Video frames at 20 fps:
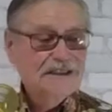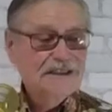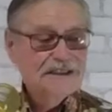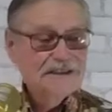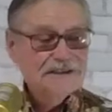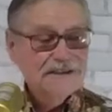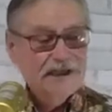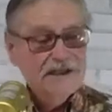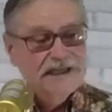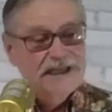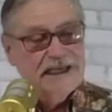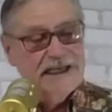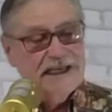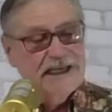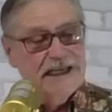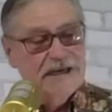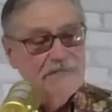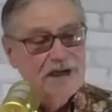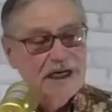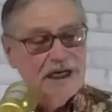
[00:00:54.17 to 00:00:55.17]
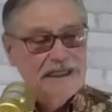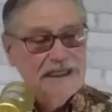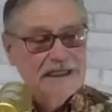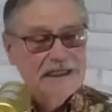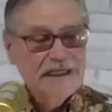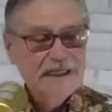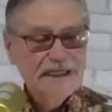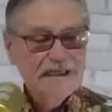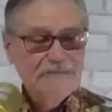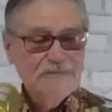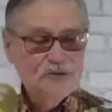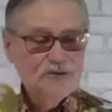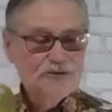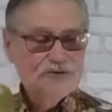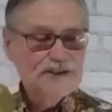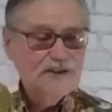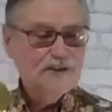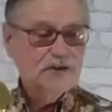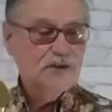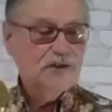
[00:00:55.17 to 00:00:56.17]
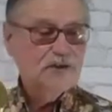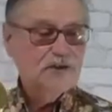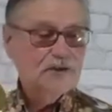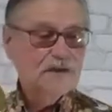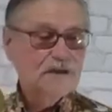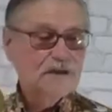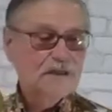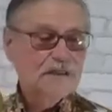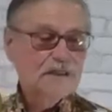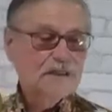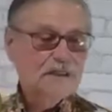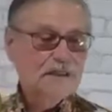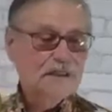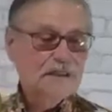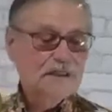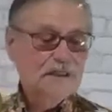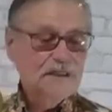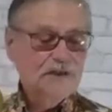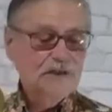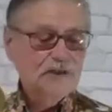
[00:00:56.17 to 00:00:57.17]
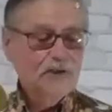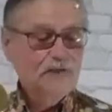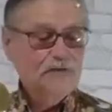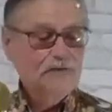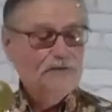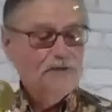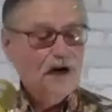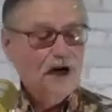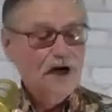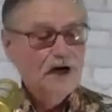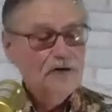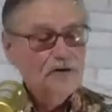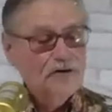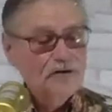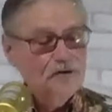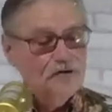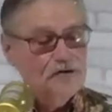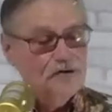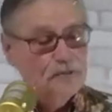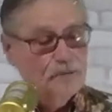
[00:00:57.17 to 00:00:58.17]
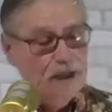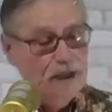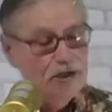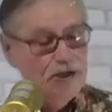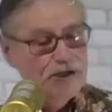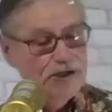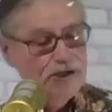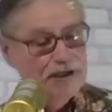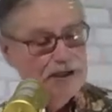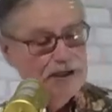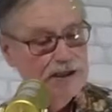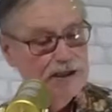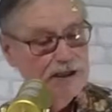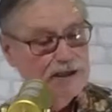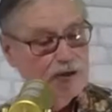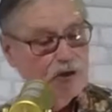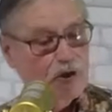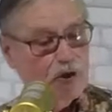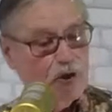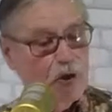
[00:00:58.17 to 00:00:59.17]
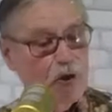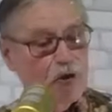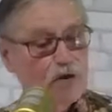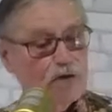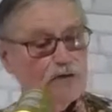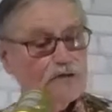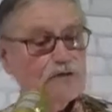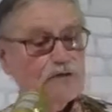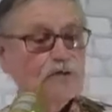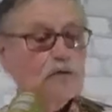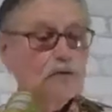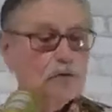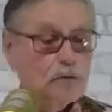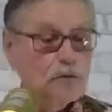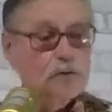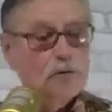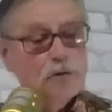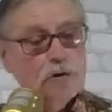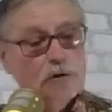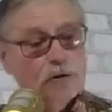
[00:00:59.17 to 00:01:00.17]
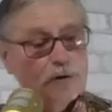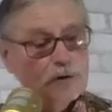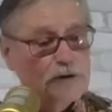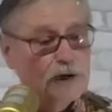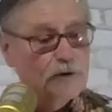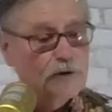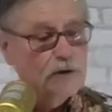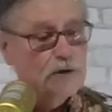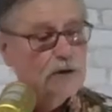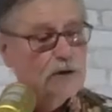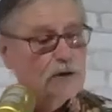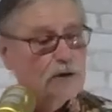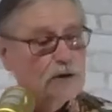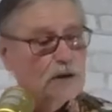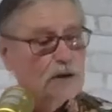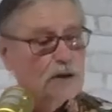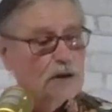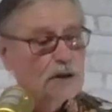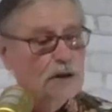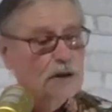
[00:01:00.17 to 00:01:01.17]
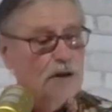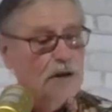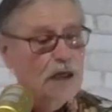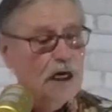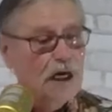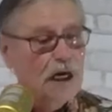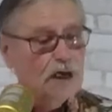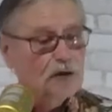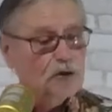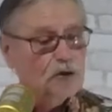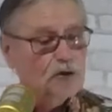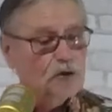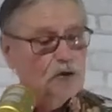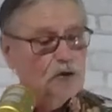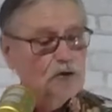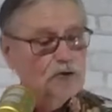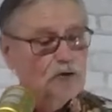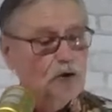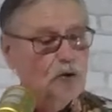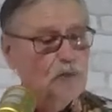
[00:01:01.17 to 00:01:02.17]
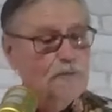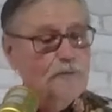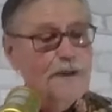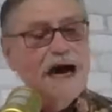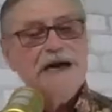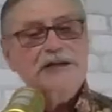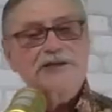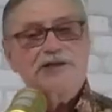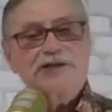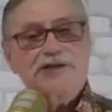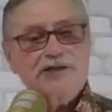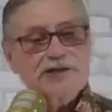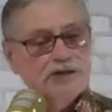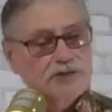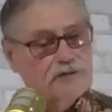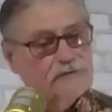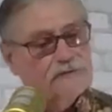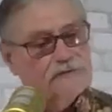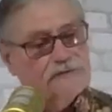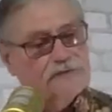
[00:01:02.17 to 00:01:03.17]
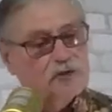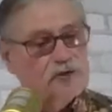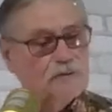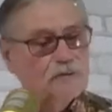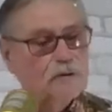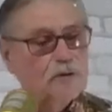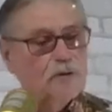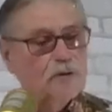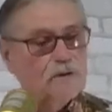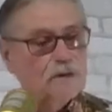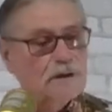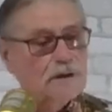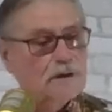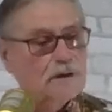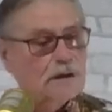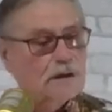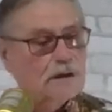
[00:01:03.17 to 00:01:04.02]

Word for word: Dans les cabarets musicoles de France, Belgique, Corse et d'ailleurs, entre deux matchs de football.